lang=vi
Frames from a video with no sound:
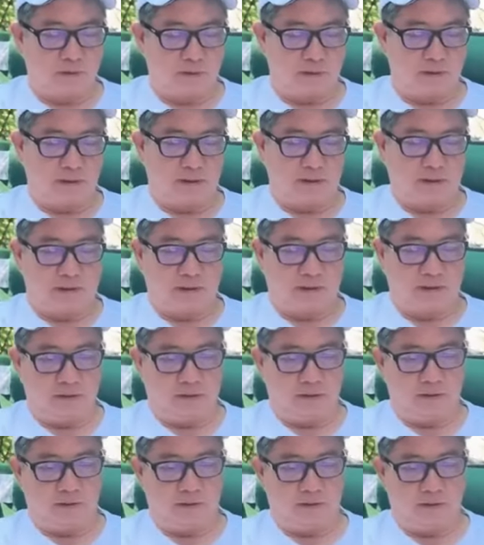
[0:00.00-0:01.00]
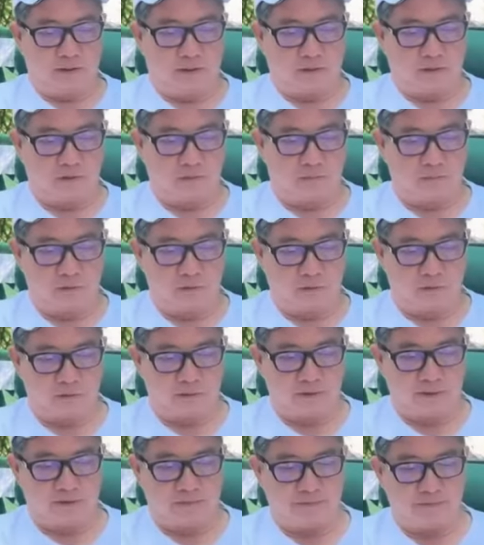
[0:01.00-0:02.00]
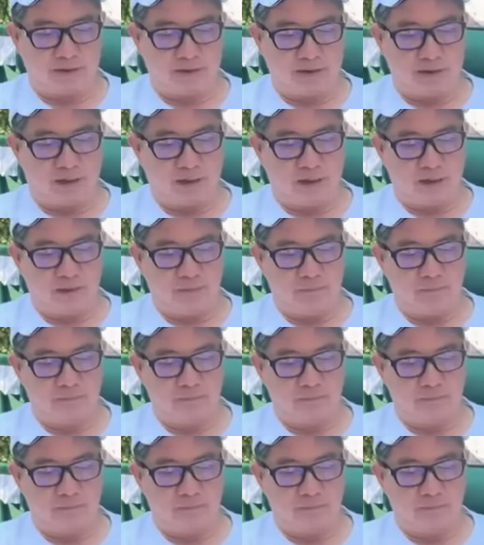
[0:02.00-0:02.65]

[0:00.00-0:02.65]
thì cũng thuộc về phe đó.